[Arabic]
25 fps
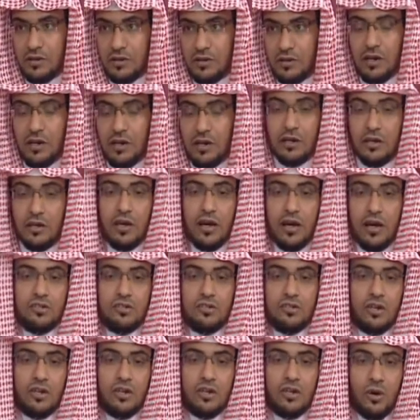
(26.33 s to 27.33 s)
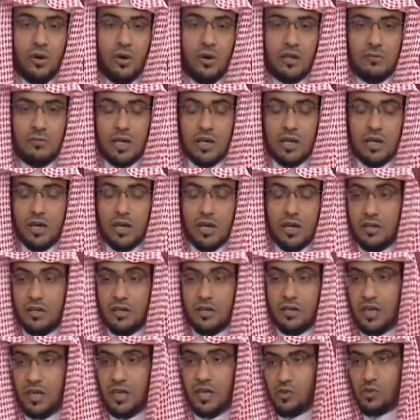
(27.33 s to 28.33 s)
أن الله جل وعلا لما كان
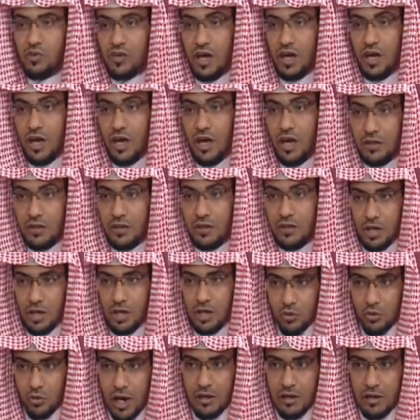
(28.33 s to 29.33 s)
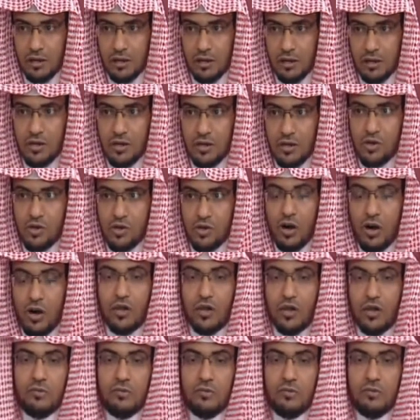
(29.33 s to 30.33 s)
الناس في عالم الأرواح
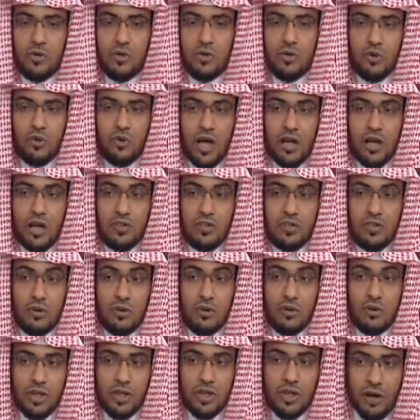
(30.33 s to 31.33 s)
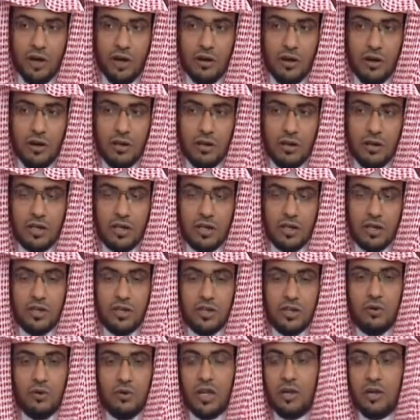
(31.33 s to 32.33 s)
واخذ منهم العهد والميثاق قال الله
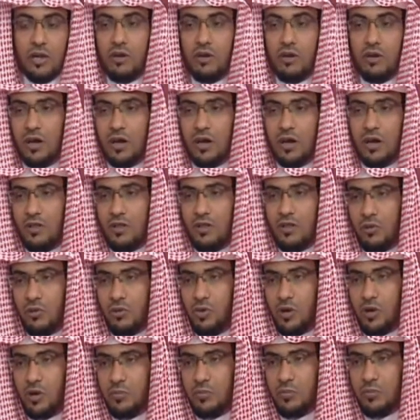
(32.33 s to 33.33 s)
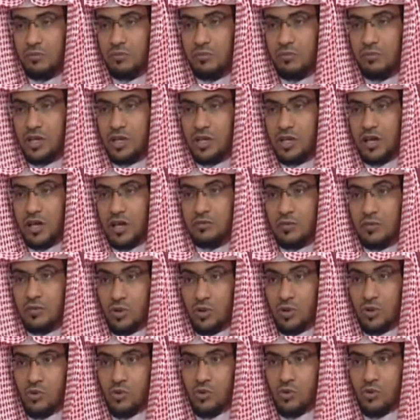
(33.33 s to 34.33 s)
جل وعلا واذ اخذ ربك من بني ادم
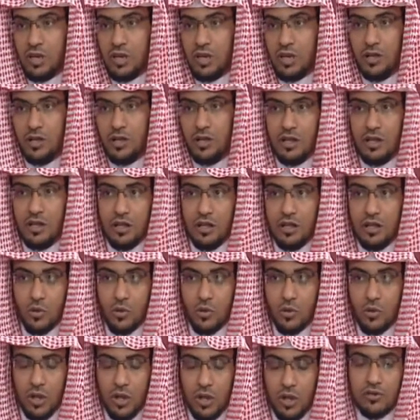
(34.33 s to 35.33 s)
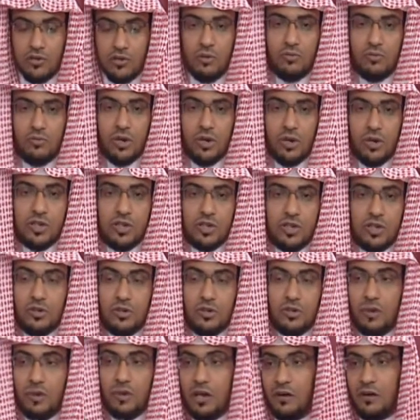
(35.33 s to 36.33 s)
من ظهورهم ذريتهم
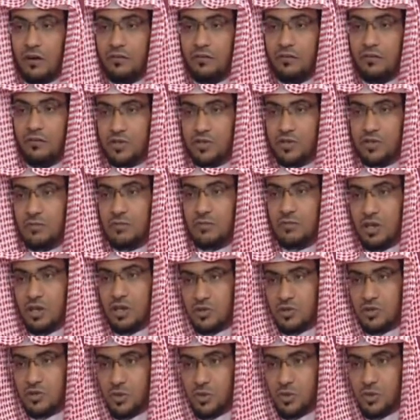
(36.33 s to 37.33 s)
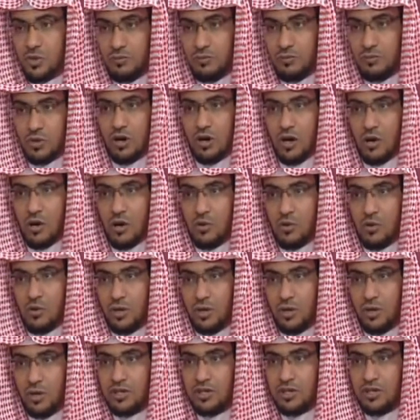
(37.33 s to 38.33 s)
واشهدهم على انفسهم الست بربكم قالوا
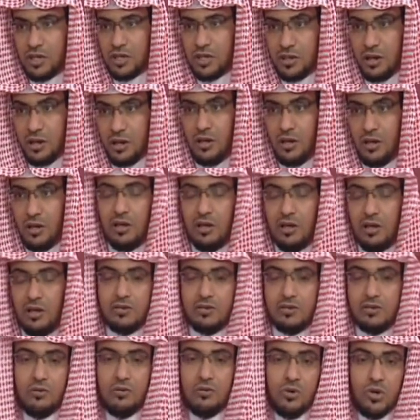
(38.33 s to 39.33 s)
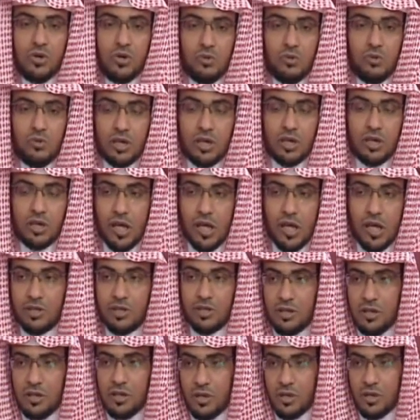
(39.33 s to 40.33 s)
بلى شهدنا تقول يوم
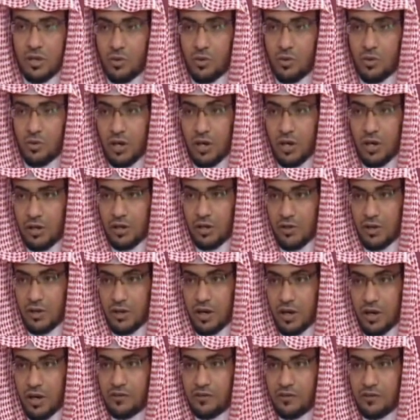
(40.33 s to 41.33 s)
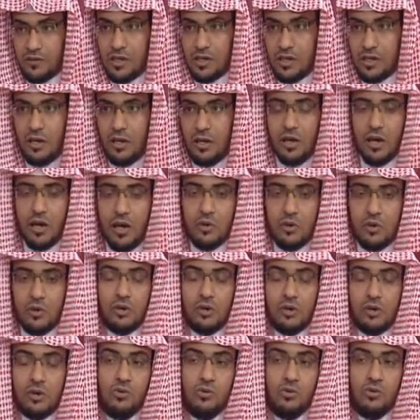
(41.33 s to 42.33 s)
القيامه انا كنا عن هذا غافلين او
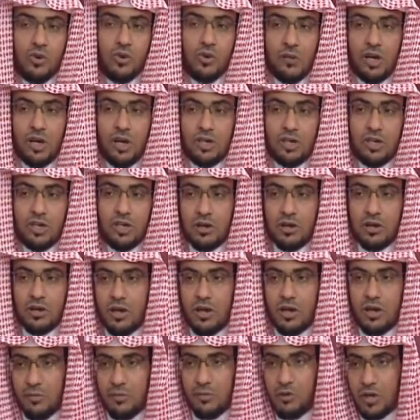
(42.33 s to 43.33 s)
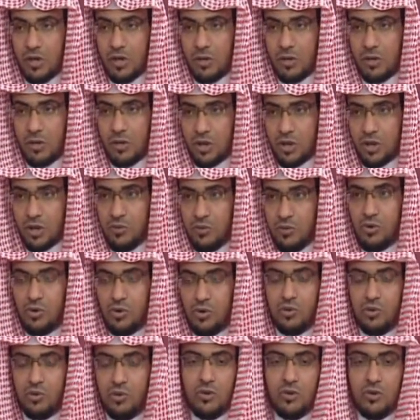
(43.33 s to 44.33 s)
تقول انما اشرك اباؤنا من قبل
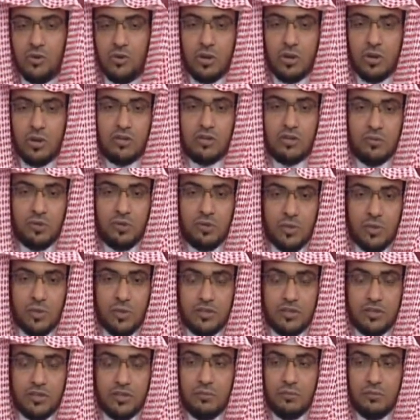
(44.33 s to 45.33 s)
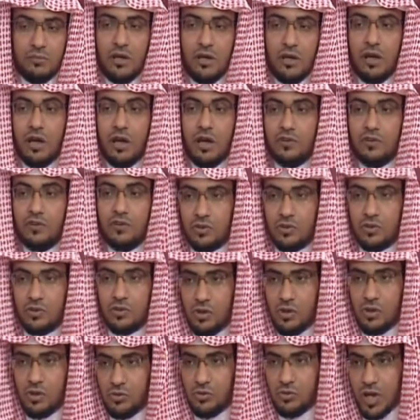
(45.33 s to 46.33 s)
وكنا ذريه من بعدهم
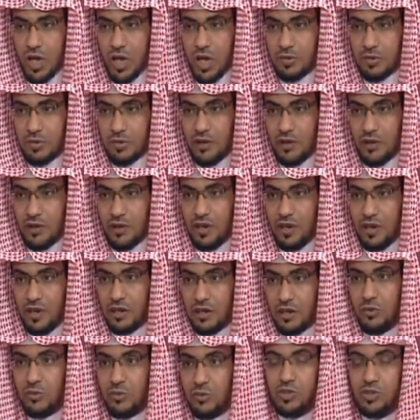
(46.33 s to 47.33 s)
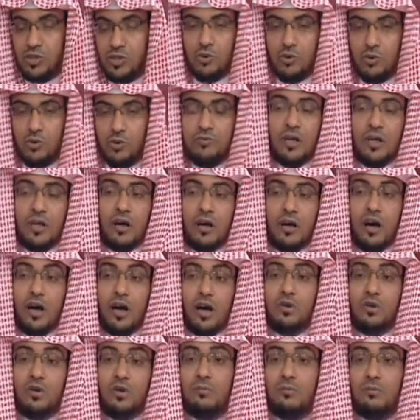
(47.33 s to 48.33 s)
افتهلكنا بما فعل المبطلون
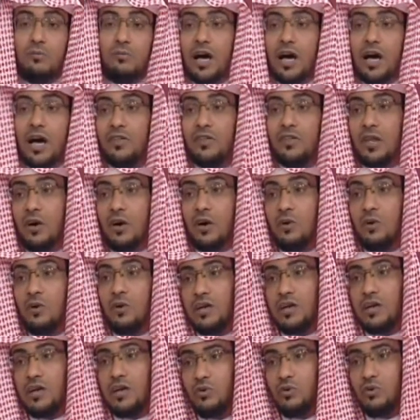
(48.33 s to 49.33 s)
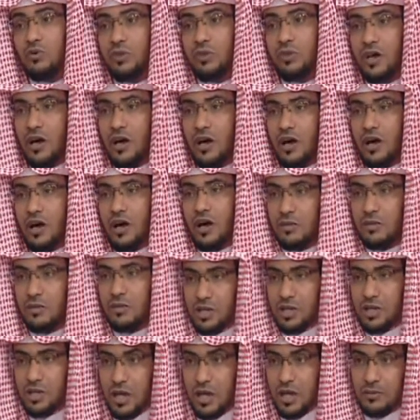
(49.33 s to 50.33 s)
قالوا لما اخذ الله العهد والميثاق على
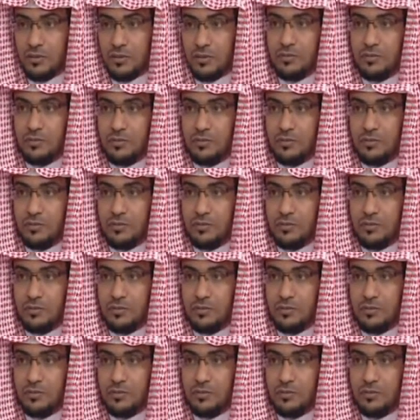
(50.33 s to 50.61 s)
بني ادم